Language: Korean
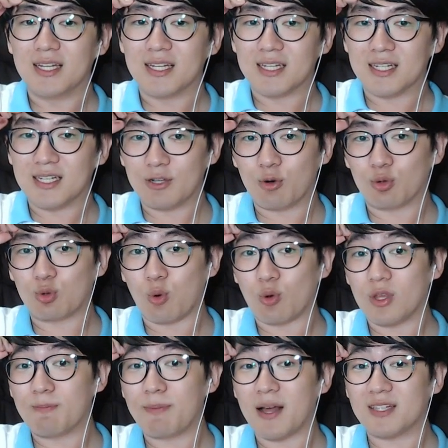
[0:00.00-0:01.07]
그리고
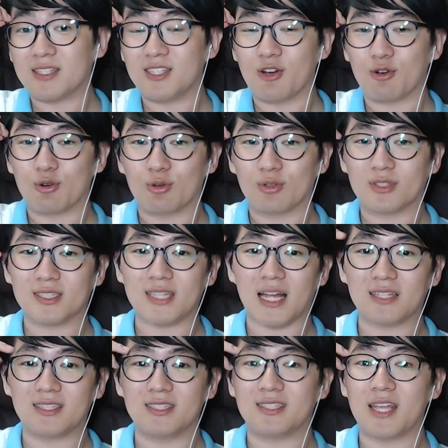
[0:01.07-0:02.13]
독립화 지역으로
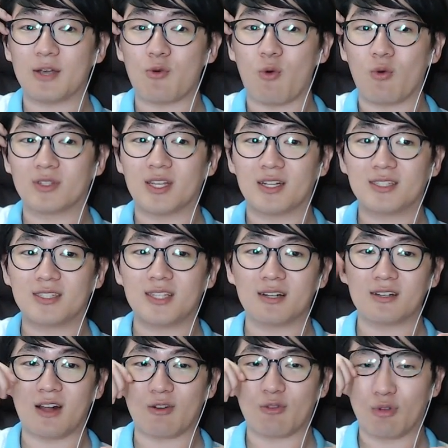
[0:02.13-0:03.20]
다시 재공세를 시작을
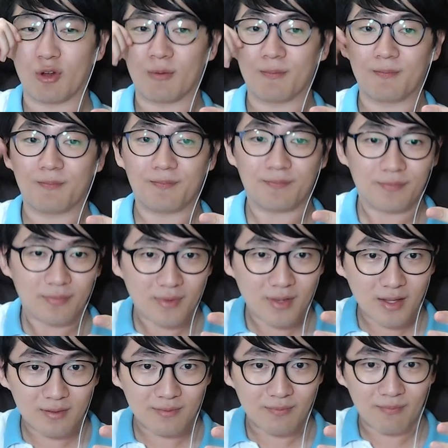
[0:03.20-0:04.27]
하고요.
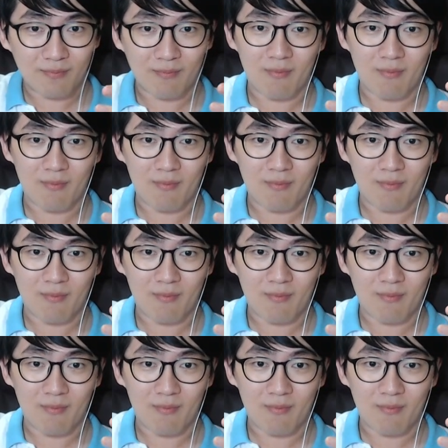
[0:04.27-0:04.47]
음.